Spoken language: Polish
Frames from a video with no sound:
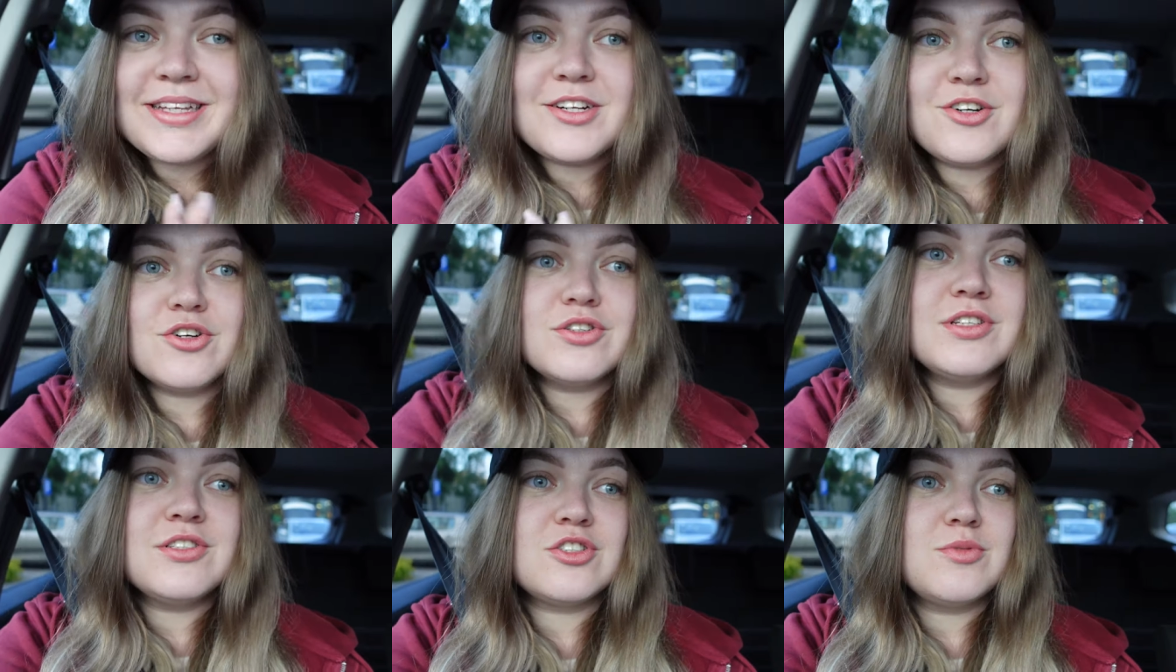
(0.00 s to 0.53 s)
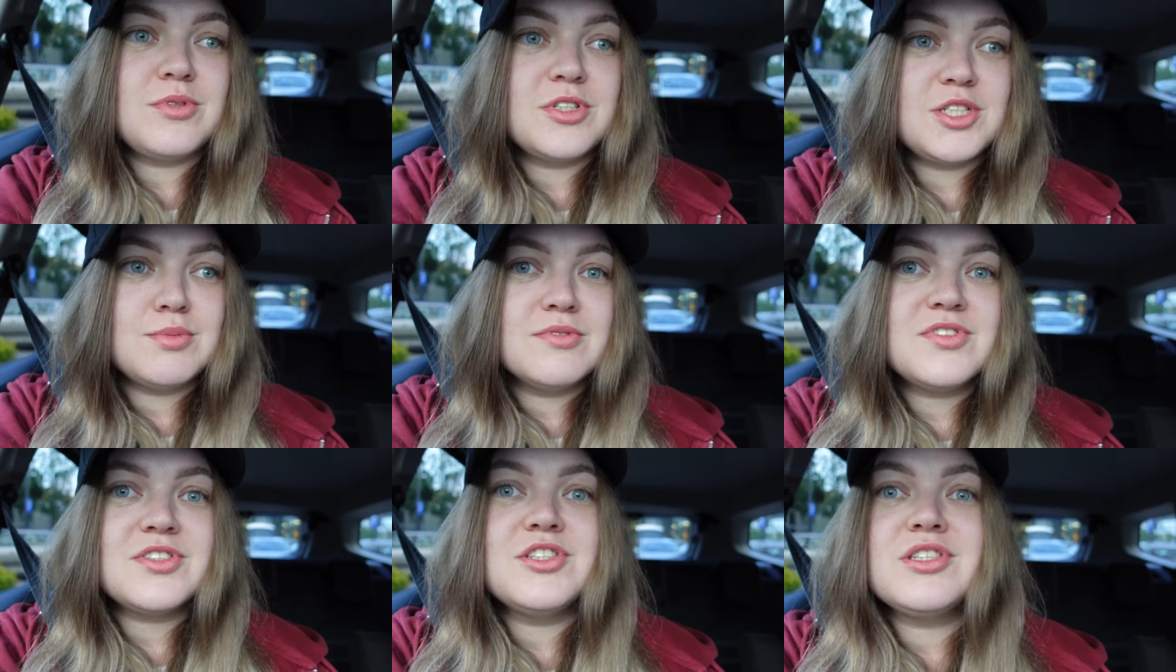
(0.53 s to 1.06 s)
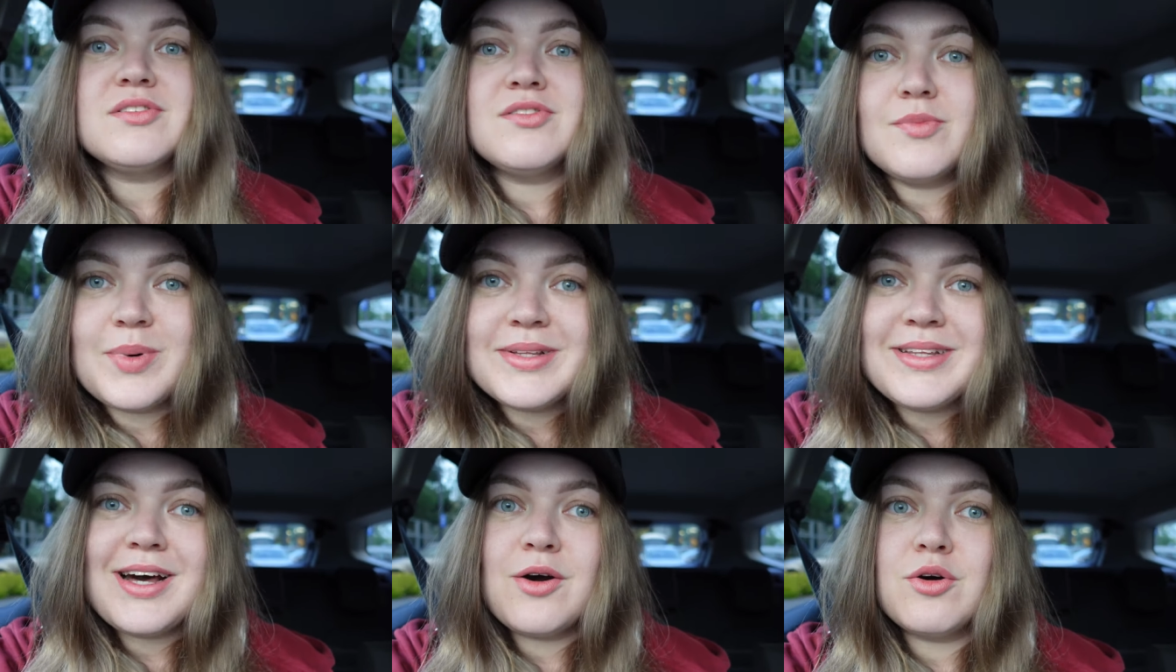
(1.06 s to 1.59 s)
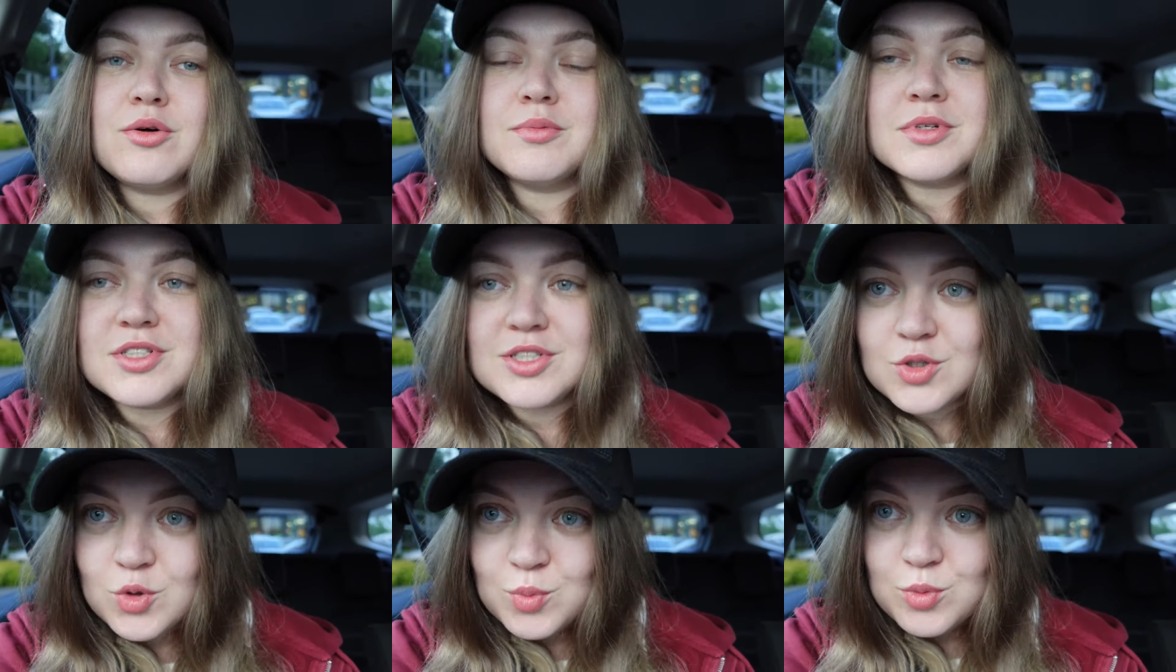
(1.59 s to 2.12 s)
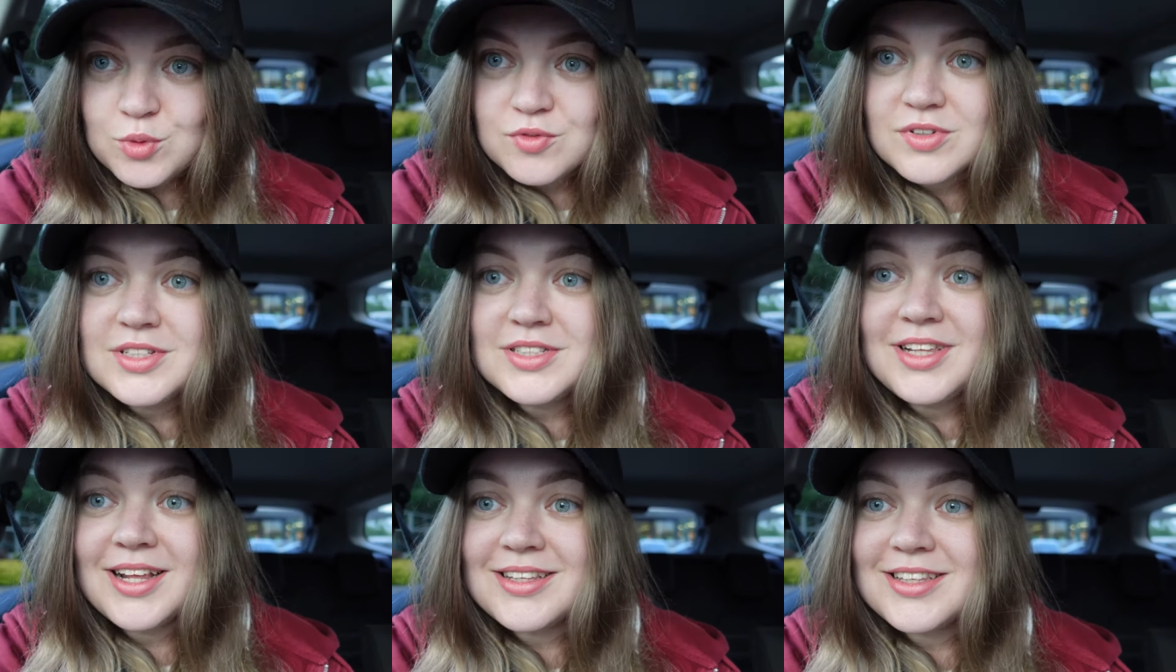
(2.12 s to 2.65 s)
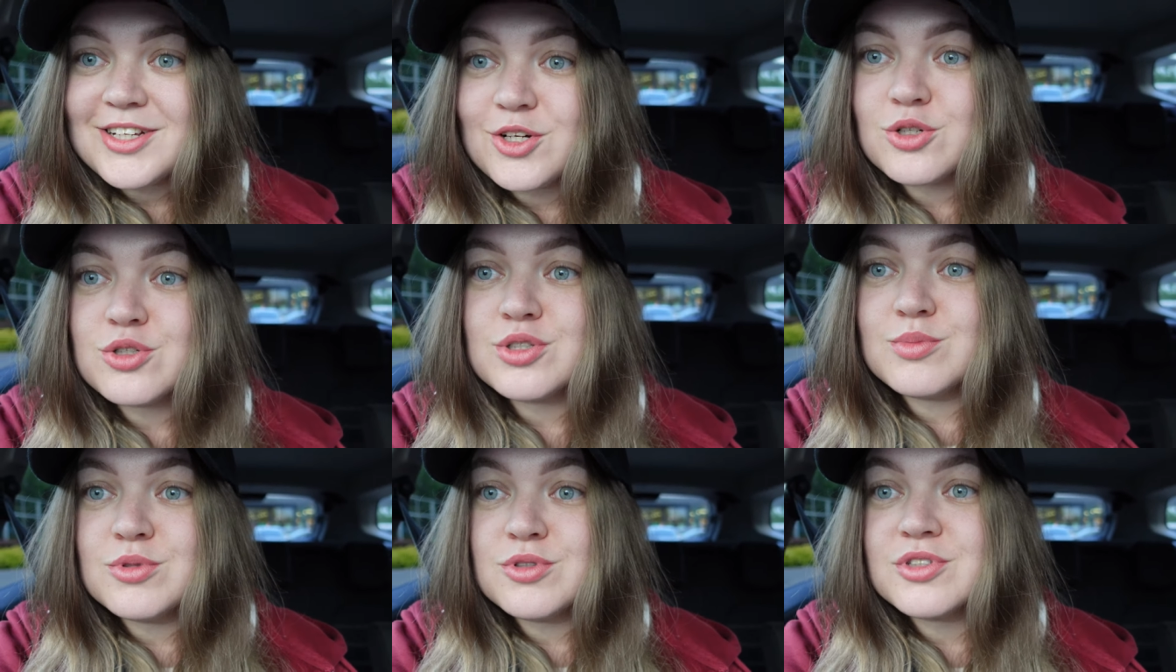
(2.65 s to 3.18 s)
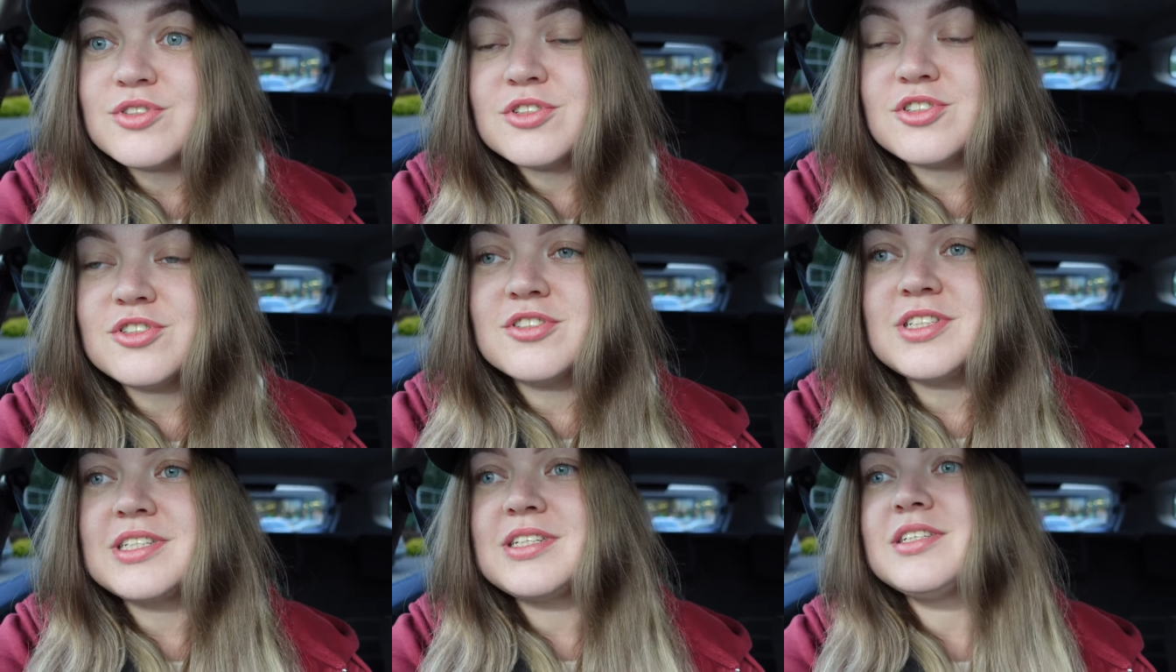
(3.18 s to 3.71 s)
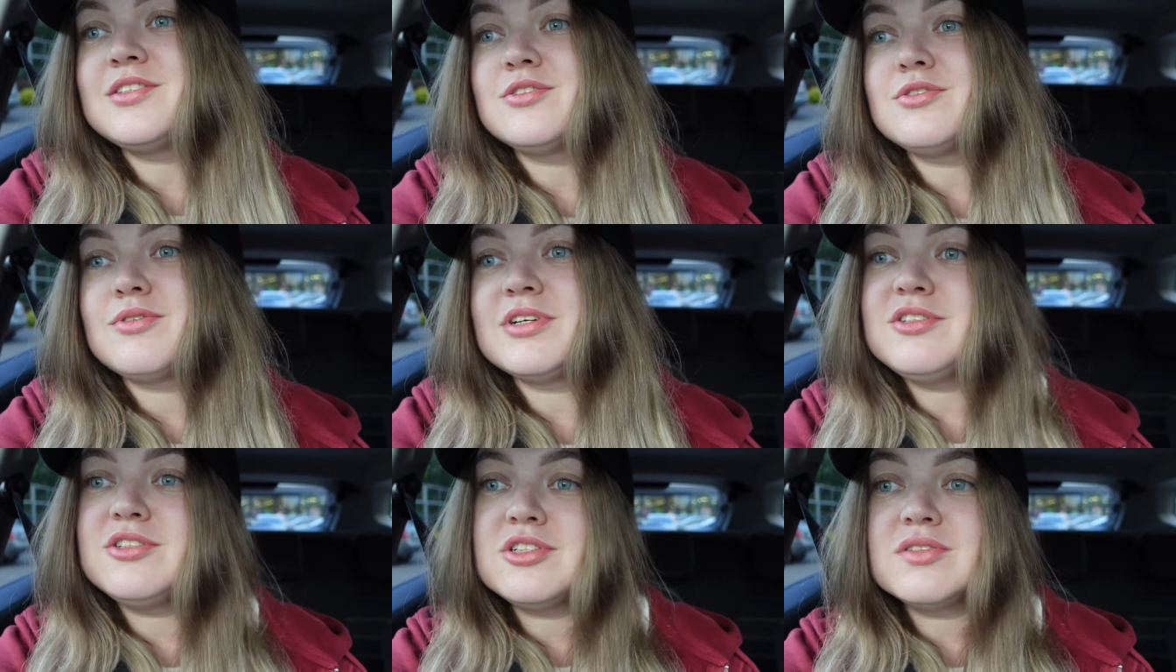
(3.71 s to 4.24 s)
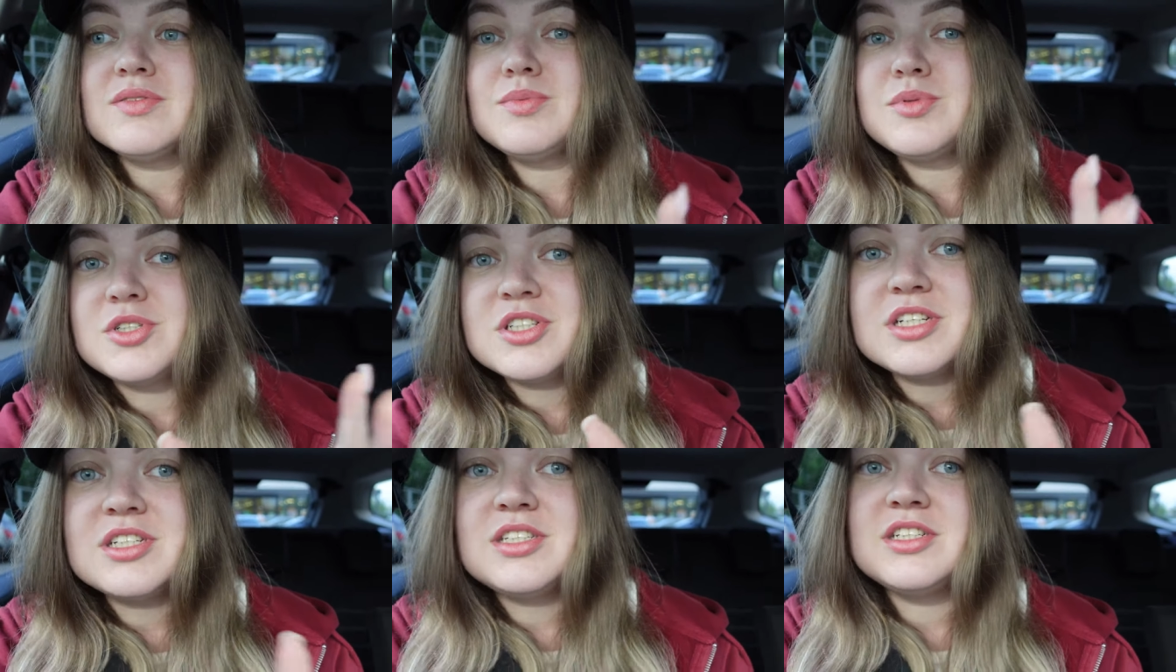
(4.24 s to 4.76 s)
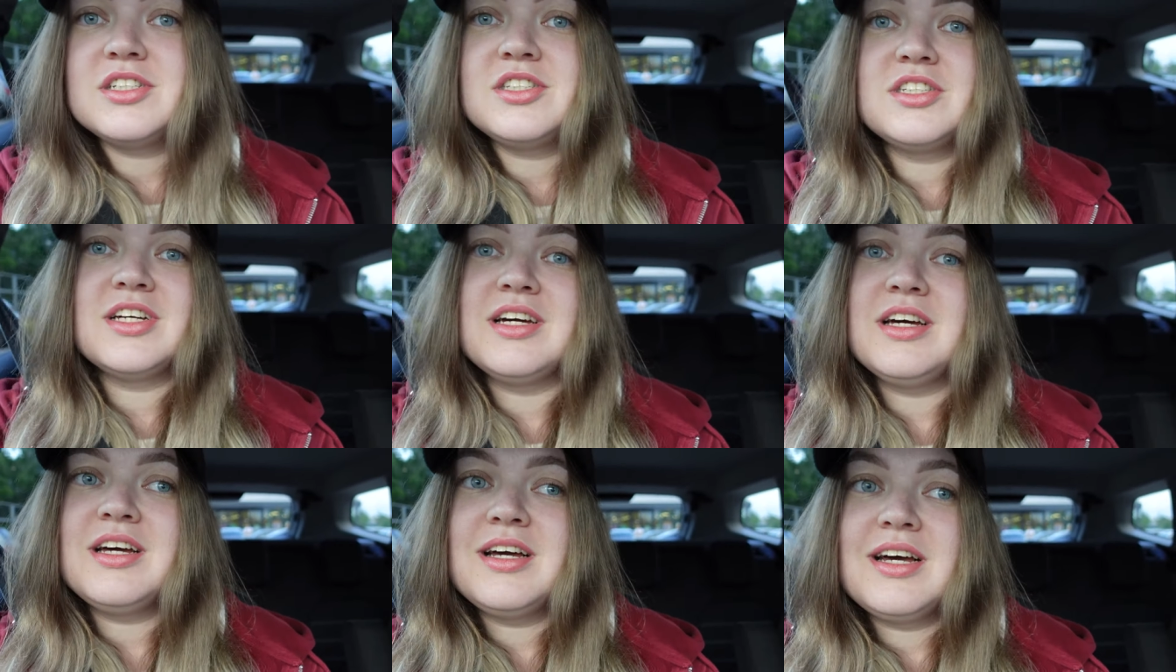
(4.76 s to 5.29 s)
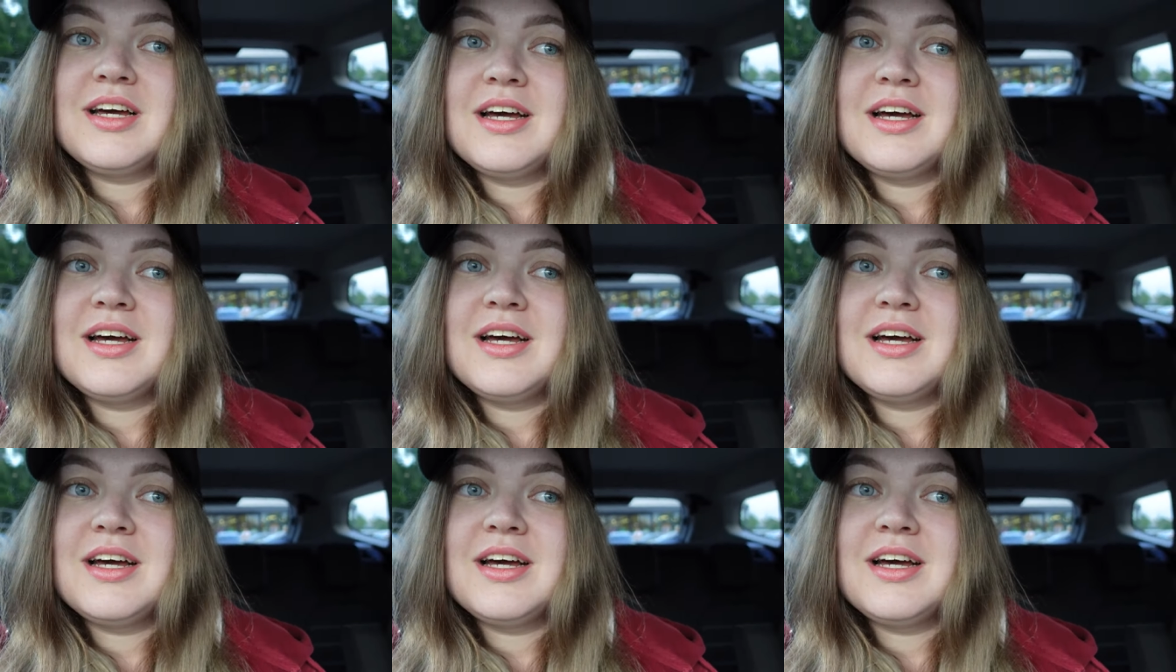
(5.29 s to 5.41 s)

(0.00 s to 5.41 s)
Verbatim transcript: tego nie zrobiliśmy, w sensie wypadałoby się umówić, dlatego, że może dojść do takiej sytuacji, że wy przyjedziecie,